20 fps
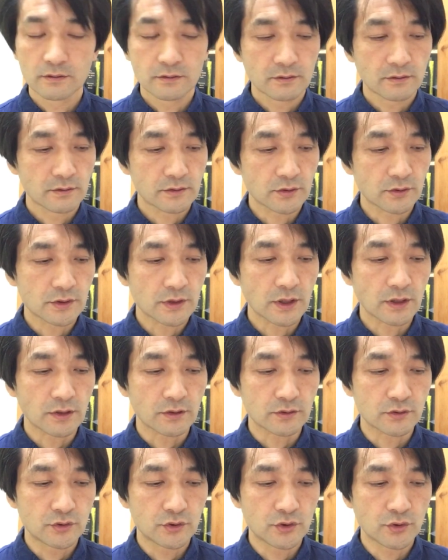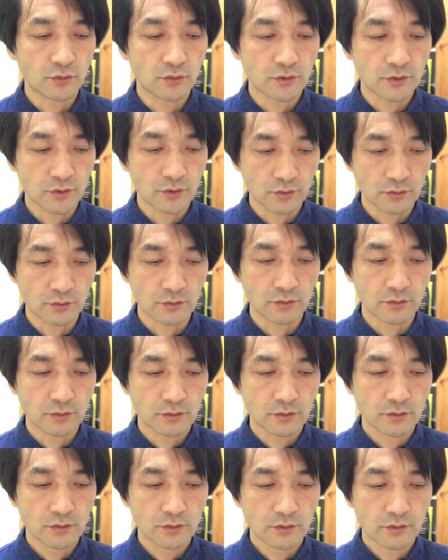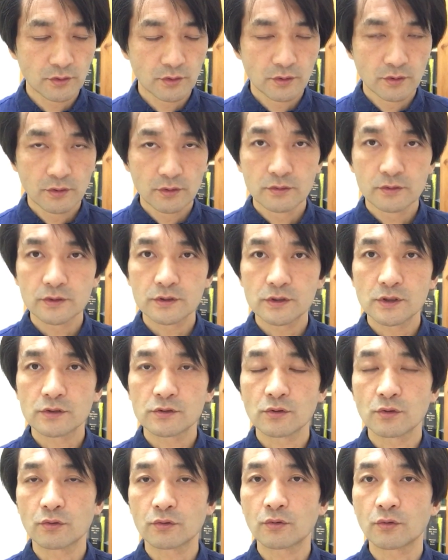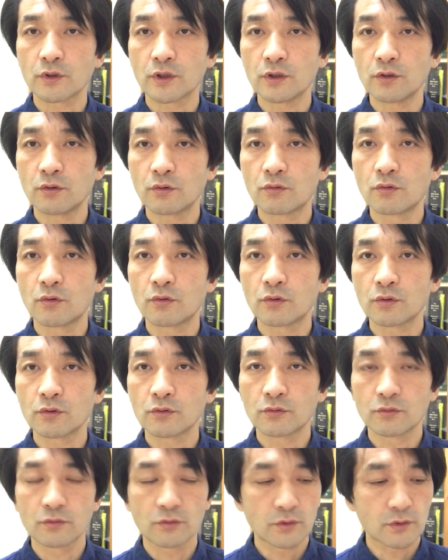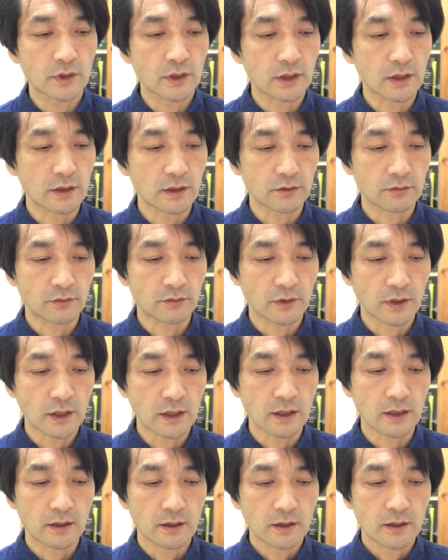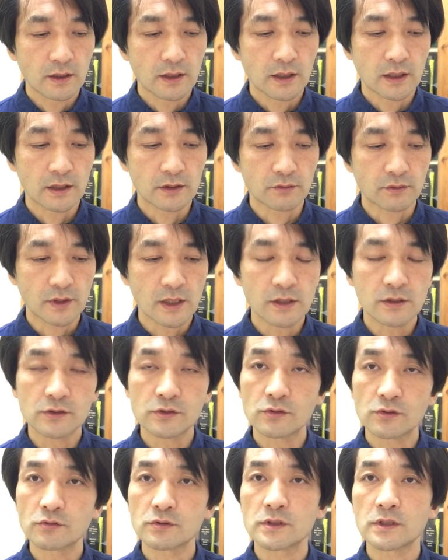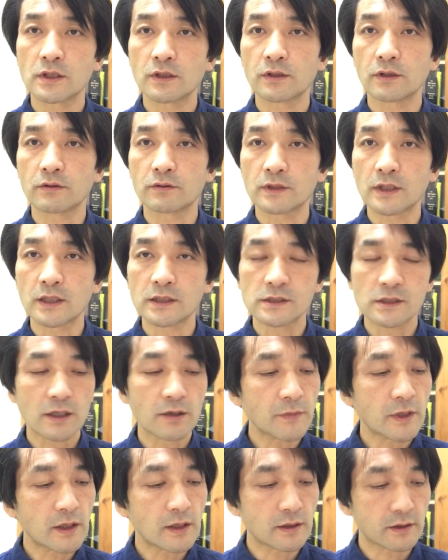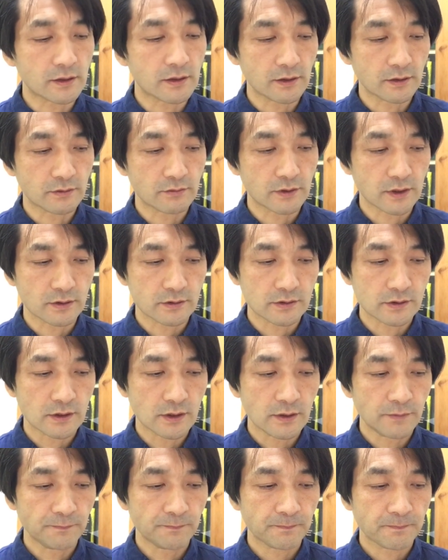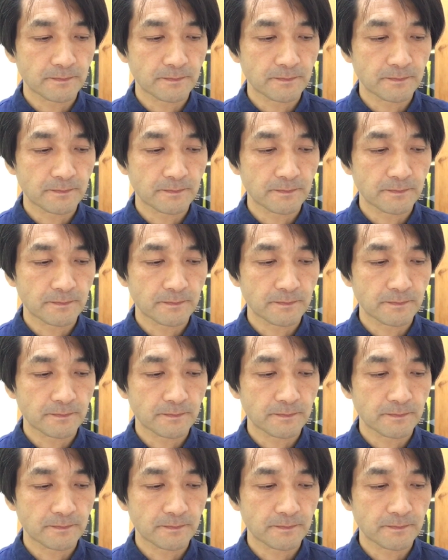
そして状況、そしてその時の心の動きなどが検証されていく、確かめられていくわけですね。